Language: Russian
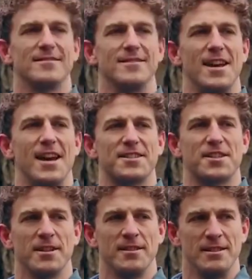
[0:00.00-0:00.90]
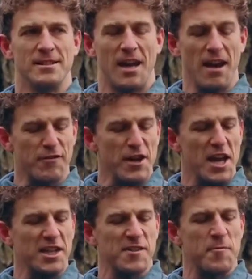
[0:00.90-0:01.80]
Да.
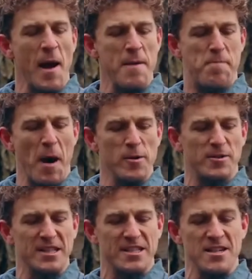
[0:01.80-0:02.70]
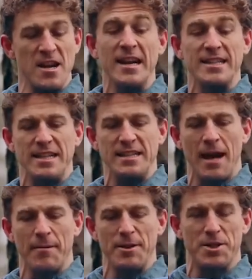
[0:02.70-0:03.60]
Каждая стрела моего лука наносит 90
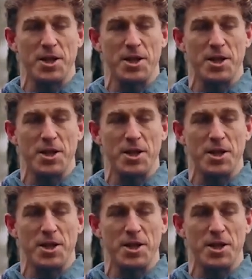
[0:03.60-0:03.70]
урона,